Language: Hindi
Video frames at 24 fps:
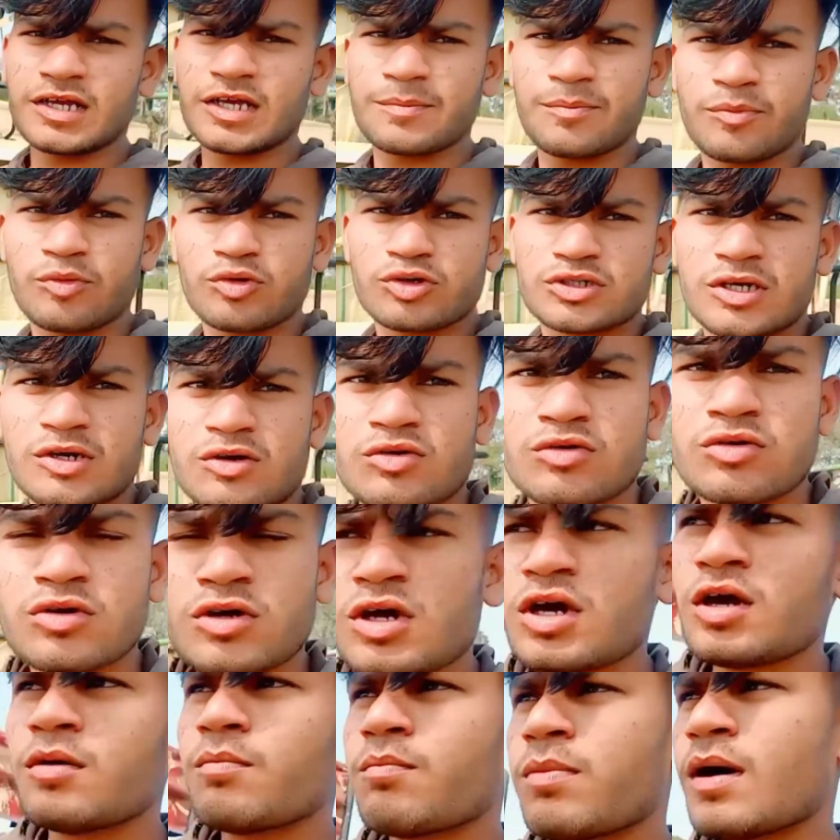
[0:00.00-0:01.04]
पहुंच गया हूँ
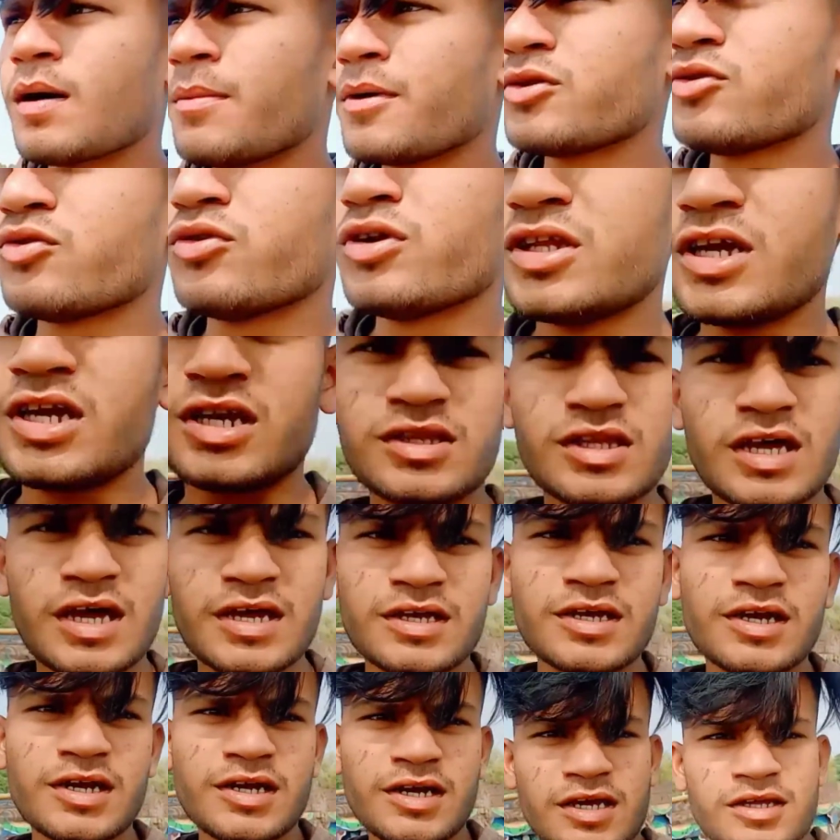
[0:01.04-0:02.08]
पापा थोड़ी देर से आएंगे
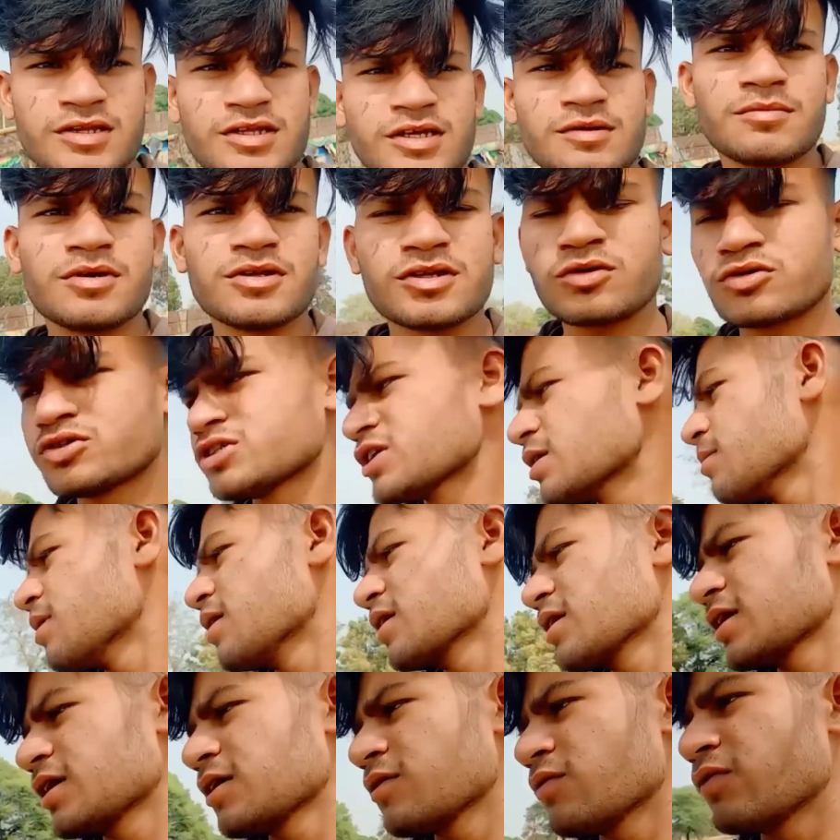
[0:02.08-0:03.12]
टेसर मेसर को जमा
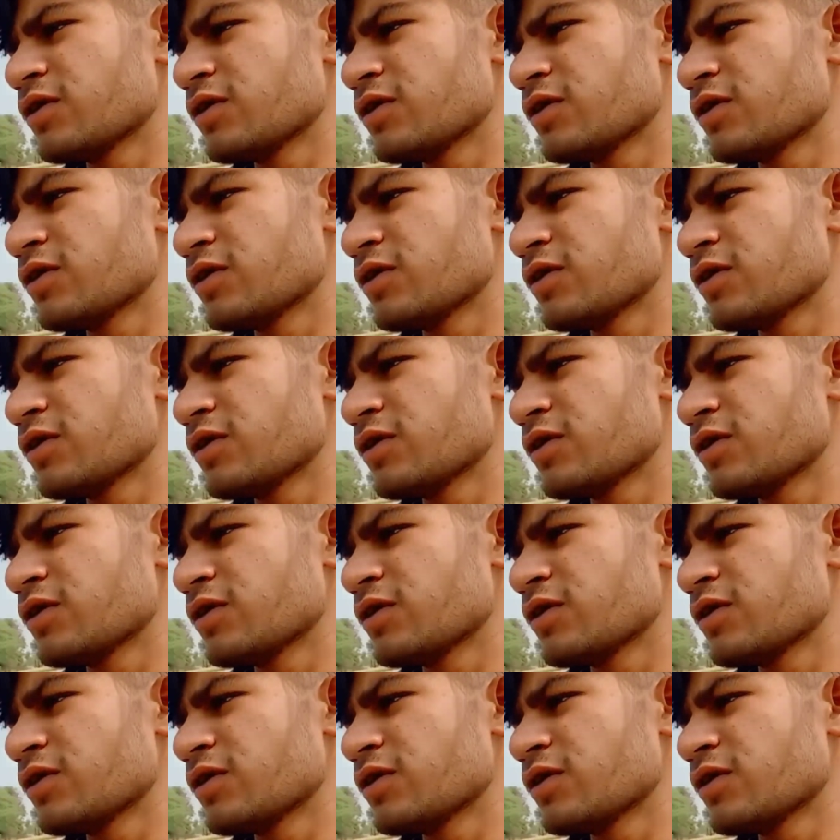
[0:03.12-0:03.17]
के वही